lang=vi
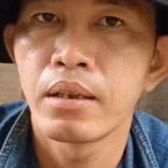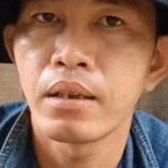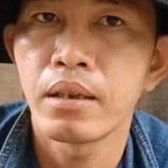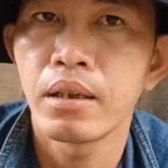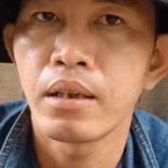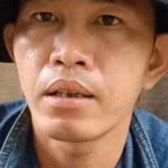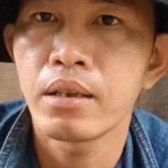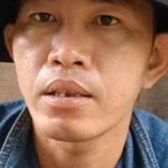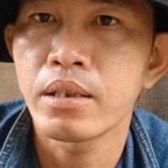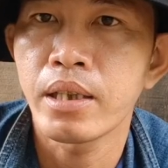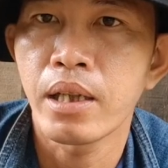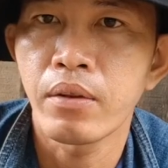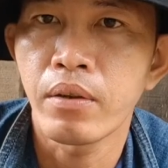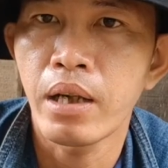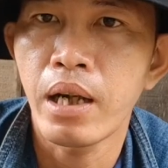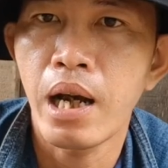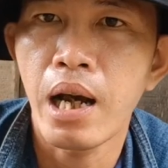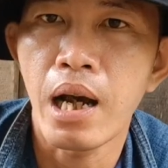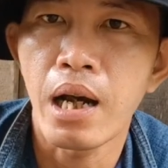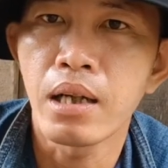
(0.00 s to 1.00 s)
đó, sao
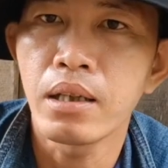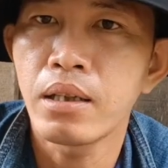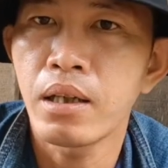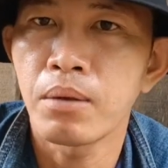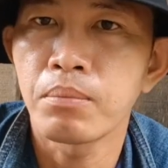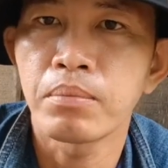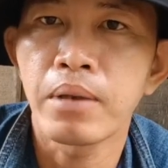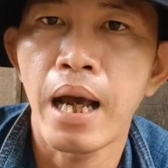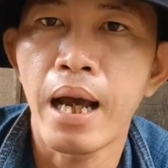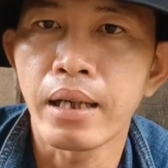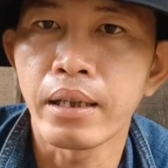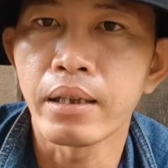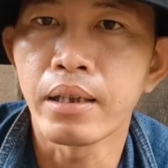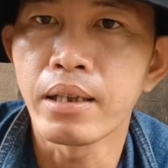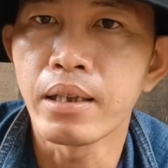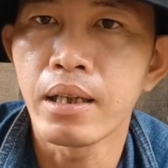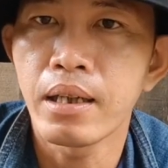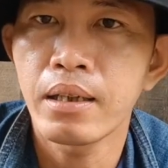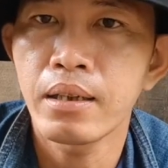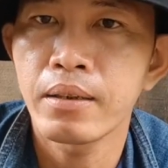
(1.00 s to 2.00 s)
là ở không thành
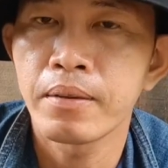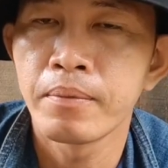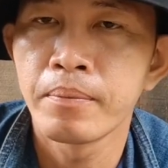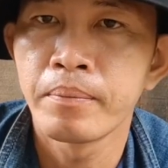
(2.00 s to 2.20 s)
gì đó,